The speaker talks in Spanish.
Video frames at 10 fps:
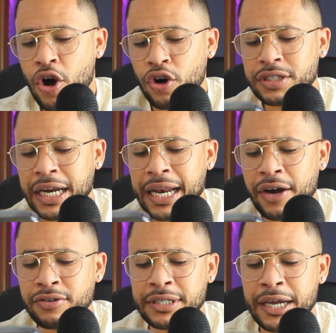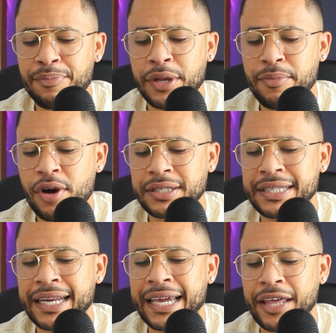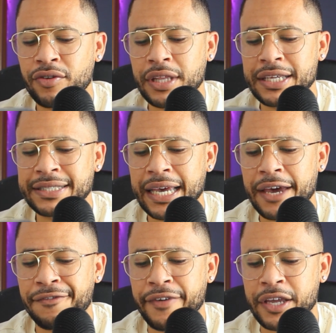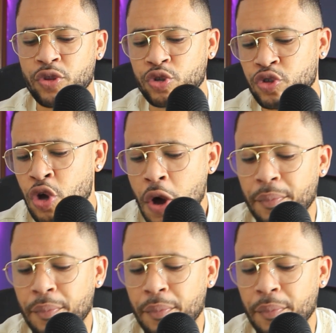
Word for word: Otra de las cosas que podemos hacer es que donde dice efectos,